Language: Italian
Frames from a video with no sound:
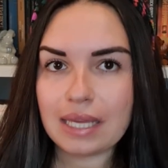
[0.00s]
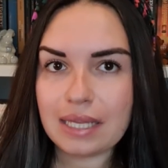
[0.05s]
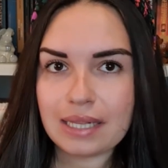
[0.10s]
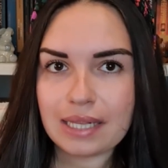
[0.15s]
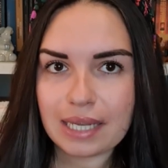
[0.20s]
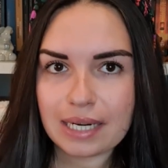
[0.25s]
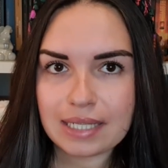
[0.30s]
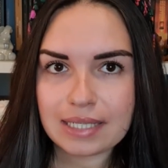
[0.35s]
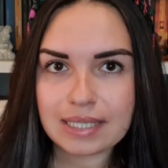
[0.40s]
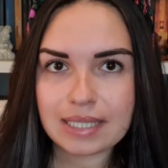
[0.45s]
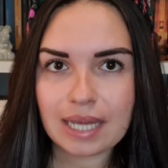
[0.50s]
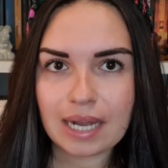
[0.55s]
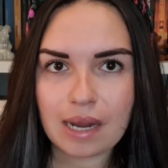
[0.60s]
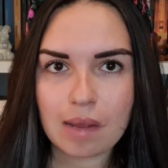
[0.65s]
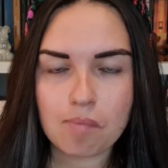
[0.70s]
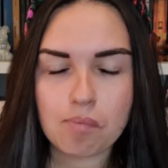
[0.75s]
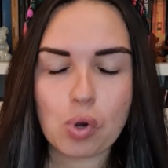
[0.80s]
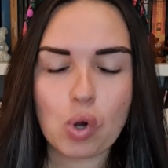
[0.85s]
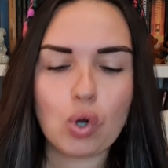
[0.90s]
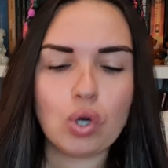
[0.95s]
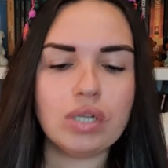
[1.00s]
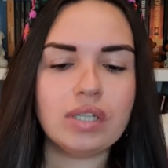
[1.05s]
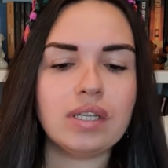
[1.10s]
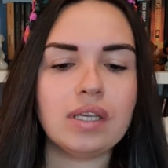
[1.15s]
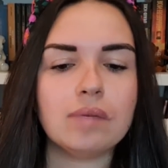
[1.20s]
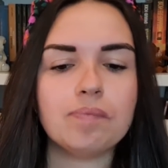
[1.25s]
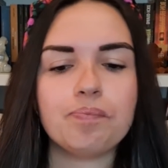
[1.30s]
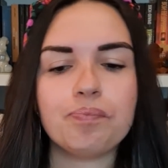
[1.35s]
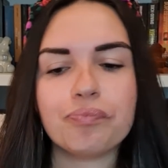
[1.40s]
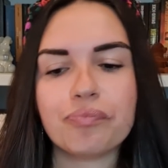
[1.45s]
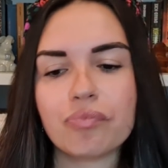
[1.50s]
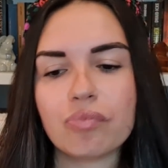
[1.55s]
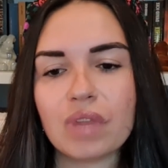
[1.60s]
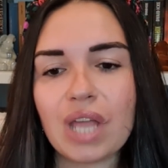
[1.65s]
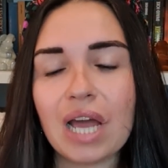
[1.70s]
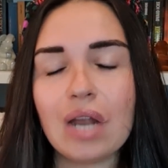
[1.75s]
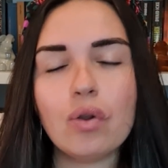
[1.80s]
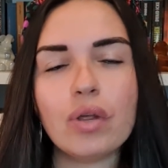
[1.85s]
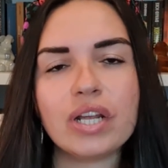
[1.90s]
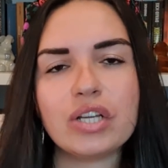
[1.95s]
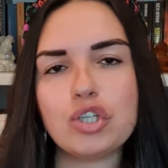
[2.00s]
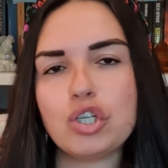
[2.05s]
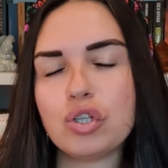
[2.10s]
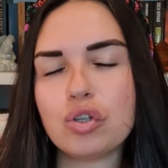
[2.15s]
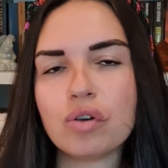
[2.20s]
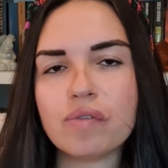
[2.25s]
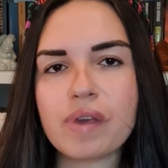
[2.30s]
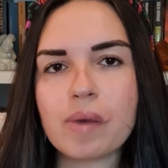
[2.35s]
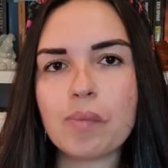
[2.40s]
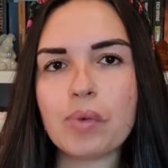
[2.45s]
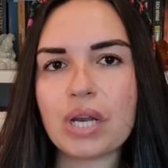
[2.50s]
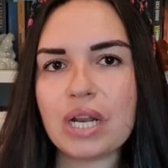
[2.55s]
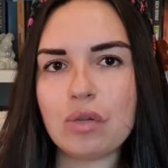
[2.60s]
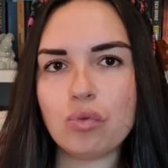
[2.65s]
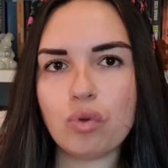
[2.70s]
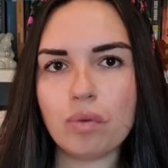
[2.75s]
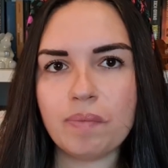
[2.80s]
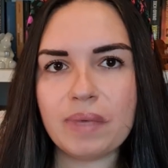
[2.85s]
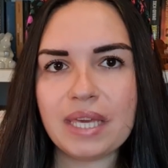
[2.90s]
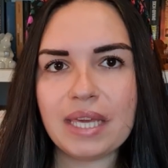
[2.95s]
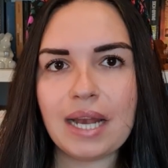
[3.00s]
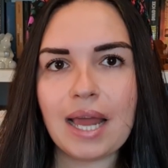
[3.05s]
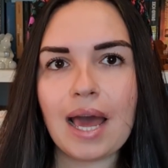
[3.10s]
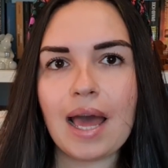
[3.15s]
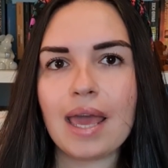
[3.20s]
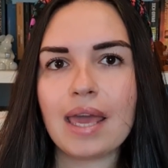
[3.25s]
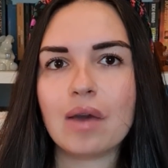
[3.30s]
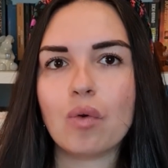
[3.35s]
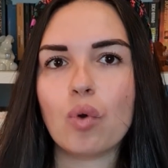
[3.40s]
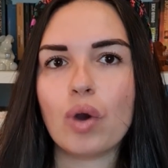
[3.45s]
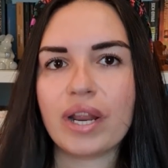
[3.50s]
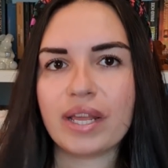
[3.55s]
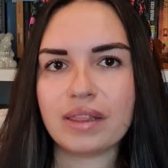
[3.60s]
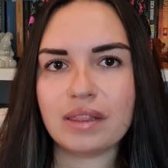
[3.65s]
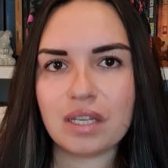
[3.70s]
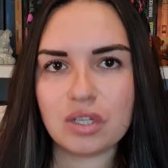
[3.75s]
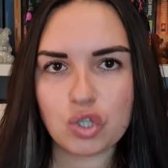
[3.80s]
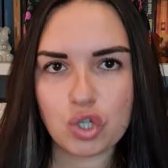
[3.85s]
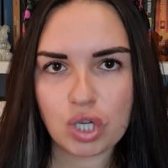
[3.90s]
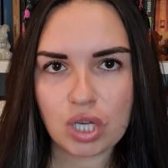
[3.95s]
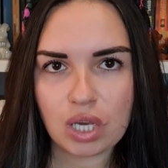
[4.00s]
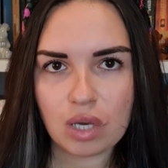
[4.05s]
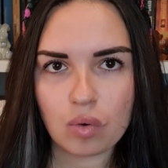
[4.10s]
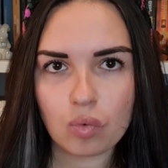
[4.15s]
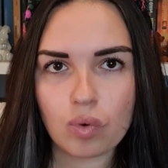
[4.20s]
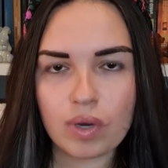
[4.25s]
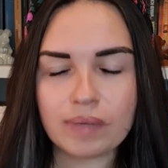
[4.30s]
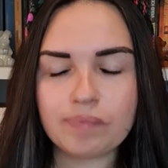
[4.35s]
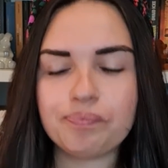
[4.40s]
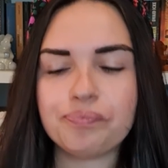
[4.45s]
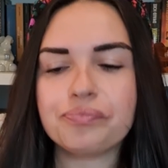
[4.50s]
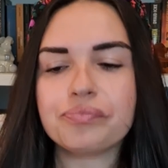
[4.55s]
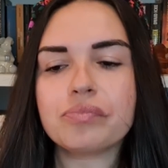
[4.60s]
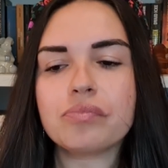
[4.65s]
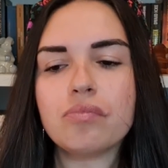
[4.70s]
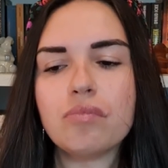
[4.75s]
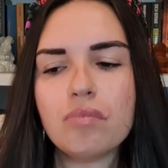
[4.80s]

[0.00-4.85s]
interessare a molti. Allora, ci troviamo nel 2045.